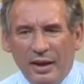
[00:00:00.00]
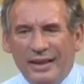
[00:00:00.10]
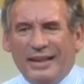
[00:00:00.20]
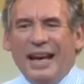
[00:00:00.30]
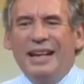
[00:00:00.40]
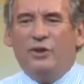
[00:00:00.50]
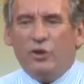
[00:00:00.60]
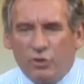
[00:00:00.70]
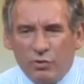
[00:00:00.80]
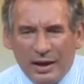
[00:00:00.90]
quelles que
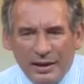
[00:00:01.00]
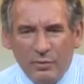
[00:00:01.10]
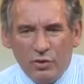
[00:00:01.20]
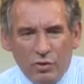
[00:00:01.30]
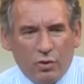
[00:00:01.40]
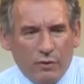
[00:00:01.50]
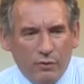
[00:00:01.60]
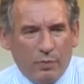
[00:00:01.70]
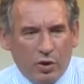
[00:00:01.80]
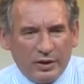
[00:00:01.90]
soient les mesures que vous
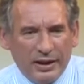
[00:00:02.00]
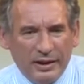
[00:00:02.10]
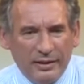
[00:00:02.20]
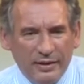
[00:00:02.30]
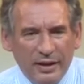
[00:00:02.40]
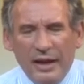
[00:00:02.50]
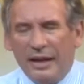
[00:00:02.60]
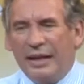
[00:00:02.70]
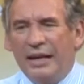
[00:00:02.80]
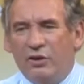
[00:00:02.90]
prendrez,
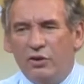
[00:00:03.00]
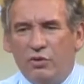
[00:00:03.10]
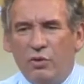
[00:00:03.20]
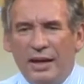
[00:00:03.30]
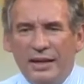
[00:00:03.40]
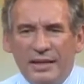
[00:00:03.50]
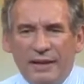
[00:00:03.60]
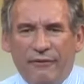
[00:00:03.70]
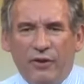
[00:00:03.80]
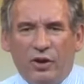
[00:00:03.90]
quels que soient les
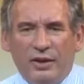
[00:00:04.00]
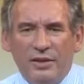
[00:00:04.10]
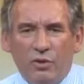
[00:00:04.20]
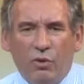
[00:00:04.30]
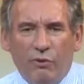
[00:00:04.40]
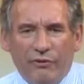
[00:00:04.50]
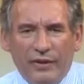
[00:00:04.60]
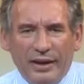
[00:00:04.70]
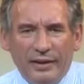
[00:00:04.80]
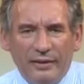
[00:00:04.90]
efforts qui seront
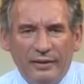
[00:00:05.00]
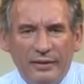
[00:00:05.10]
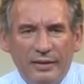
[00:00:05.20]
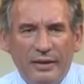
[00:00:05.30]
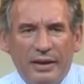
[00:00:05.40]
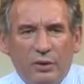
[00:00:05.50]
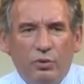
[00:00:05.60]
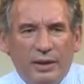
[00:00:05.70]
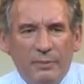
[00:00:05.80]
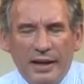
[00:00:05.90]
faits,
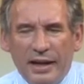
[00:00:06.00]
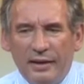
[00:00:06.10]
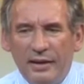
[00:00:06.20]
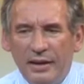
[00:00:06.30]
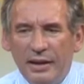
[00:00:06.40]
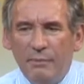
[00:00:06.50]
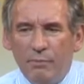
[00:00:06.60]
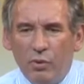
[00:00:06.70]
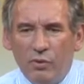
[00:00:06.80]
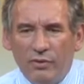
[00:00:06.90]
écoutez bien, les
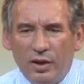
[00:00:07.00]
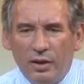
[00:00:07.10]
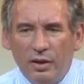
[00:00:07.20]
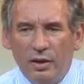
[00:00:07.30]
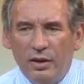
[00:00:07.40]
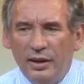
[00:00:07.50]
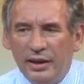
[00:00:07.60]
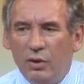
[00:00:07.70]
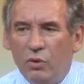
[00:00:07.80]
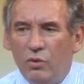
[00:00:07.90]
pauvres
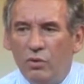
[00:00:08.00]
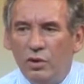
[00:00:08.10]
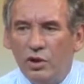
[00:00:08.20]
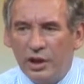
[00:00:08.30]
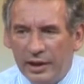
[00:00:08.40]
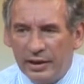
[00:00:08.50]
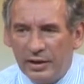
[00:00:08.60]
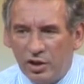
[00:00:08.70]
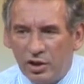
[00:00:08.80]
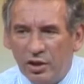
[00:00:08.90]
iront chez les
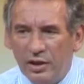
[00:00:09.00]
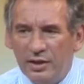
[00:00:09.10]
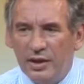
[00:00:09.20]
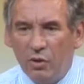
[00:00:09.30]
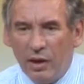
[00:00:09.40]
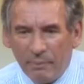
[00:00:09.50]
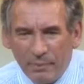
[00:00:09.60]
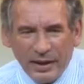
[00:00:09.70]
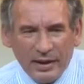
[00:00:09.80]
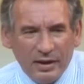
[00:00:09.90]
riches, ils iront à
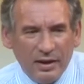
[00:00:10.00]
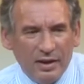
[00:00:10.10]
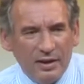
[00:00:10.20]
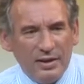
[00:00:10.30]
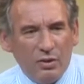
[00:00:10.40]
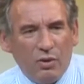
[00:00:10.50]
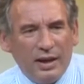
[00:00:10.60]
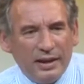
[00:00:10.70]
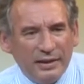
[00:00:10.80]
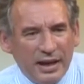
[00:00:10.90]
pied, ils iront à
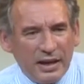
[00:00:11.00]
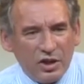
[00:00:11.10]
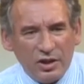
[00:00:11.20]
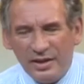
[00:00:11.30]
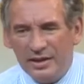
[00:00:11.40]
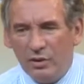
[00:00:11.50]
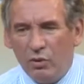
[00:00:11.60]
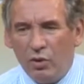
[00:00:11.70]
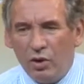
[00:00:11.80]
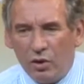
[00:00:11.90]
la nage, ils
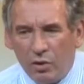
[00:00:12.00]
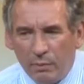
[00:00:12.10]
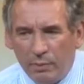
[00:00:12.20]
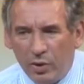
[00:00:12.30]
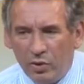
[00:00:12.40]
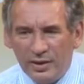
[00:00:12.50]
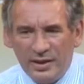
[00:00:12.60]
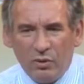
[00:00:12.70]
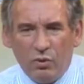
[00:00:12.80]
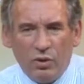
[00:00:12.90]
iront en rampant, ils
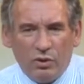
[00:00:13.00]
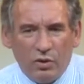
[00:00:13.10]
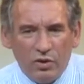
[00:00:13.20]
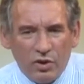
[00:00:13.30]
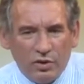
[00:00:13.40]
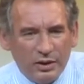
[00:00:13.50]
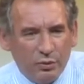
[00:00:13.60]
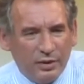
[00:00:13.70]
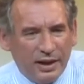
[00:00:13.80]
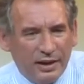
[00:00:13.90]
iront en creusant des
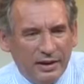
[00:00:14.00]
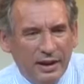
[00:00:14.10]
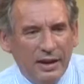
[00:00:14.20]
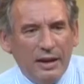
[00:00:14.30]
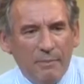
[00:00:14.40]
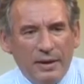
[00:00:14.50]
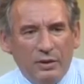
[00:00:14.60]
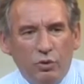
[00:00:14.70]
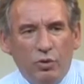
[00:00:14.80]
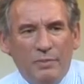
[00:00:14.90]
tunnels, mais
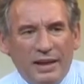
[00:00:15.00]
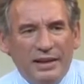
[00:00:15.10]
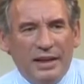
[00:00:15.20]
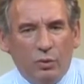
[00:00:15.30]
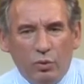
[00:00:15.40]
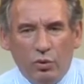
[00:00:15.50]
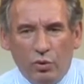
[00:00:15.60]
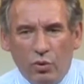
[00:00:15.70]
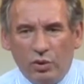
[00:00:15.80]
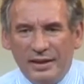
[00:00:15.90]
d'une manière ou d'une
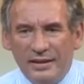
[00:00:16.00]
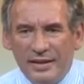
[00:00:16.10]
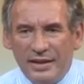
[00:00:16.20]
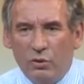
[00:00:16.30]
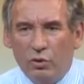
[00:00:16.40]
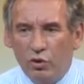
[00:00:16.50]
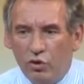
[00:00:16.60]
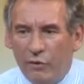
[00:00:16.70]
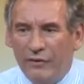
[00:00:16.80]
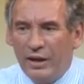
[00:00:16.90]
autre, ils essaieront de
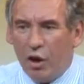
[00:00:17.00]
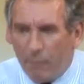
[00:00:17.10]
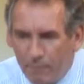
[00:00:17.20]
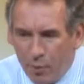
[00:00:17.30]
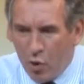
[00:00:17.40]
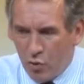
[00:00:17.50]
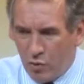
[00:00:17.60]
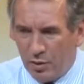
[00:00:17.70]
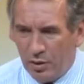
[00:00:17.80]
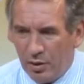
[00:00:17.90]
sauver leur peau.
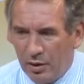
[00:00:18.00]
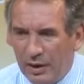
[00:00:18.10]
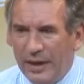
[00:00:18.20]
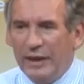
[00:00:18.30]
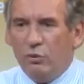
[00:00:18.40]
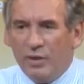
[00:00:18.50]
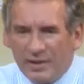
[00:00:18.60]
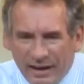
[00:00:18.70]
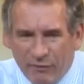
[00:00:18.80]
Et nous le savons